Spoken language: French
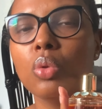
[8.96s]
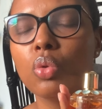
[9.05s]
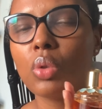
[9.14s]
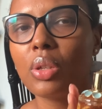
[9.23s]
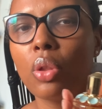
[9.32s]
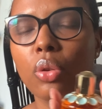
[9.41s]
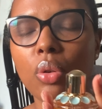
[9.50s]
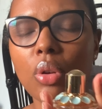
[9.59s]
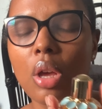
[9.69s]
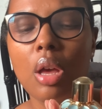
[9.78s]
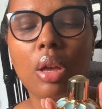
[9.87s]
62
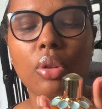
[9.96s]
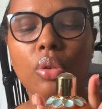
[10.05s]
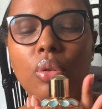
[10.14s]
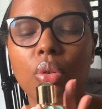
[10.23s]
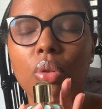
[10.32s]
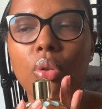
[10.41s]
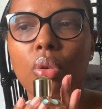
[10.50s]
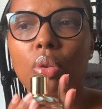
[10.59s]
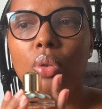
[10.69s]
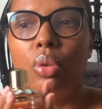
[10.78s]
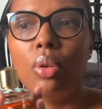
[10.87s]

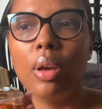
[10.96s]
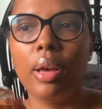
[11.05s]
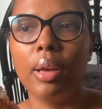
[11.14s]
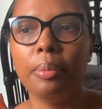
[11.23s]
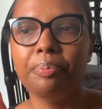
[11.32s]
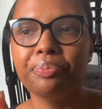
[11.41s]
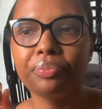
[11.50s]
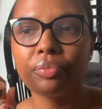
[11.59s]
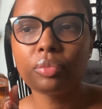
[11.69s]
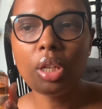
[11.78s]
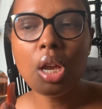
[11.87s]
de euh,
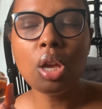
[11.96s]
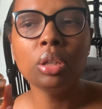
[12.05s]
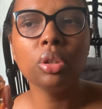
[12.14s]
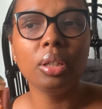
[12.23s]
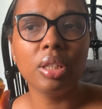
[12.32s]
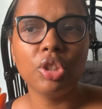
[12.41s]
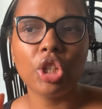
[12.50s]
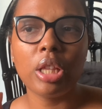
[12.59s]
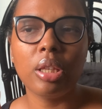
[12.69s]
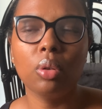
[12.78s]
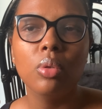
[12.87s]
Soy de
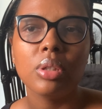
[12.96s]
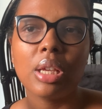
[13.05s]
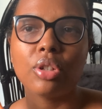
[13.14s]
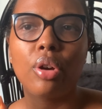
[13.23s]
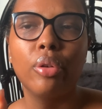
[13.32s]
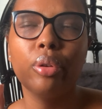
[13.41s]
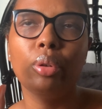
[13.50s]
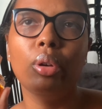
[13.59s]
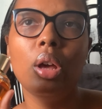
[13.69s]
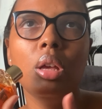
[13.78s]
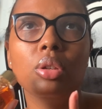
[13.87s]
Janeiro, sachant que
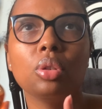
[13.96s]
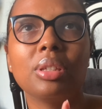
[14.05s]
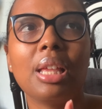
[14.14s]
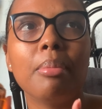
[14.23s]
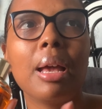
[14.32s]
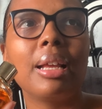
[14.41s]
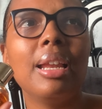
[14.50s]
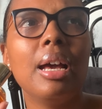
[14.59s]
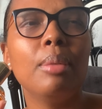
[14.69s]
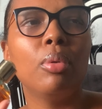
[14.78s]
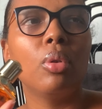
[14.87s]
sur cette
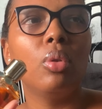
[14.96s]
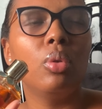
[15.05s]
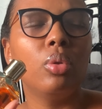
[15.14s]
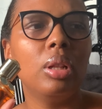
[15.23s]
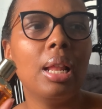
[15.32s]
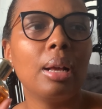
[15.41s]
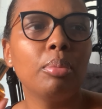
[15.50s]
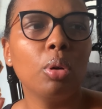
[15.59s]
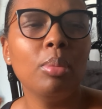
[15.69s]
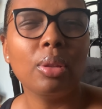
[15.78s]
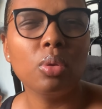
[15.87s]
marque-là, pour la
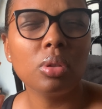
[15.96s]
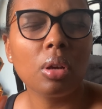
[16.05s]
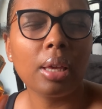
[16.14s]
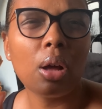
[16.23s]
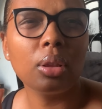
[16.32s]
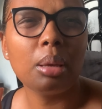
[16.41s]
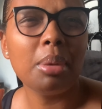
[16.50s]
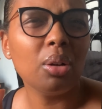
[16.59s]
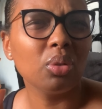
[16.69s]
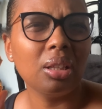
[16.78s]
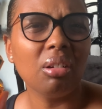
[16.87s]
brume à 240 ml,
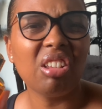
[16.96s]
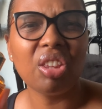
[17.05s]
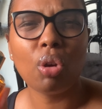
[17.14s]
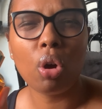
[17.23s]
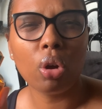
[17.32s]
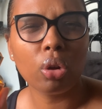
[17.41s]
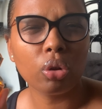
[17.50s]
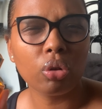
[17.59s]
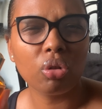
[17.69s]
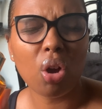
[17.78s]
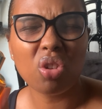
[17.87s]
on est dans les 30,
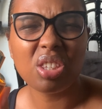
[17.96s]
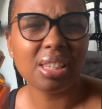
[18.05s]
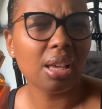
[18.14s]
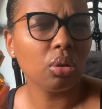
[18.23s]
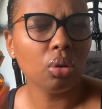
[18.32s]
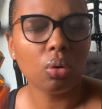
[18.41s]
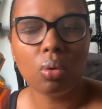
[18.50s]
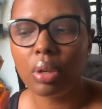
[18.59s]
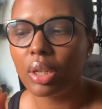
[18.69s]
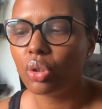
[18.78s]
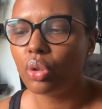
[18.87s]
35 euros,
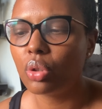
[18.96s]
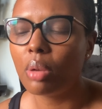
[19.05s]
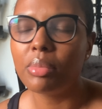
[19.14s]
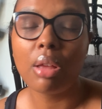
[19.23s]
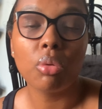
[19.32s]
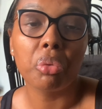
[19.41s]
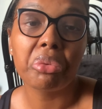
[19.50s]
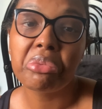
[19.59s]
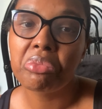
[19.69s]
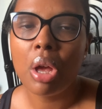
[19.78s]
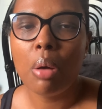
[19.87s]
quelque chose comme ça. Donc
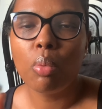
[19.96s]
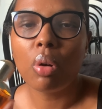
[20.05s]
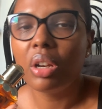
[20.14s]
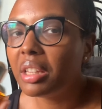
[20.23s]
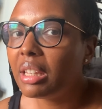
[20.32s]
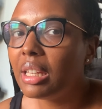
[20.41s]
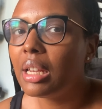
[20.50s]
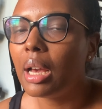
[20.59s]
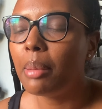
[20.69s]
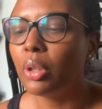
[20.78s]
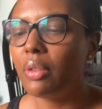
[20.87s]
pour l'été, à
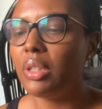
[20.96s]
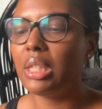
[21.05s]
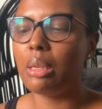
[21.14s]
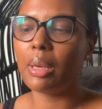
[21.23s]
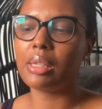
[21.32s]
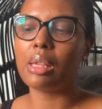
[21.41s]
mon avis, c'est hyper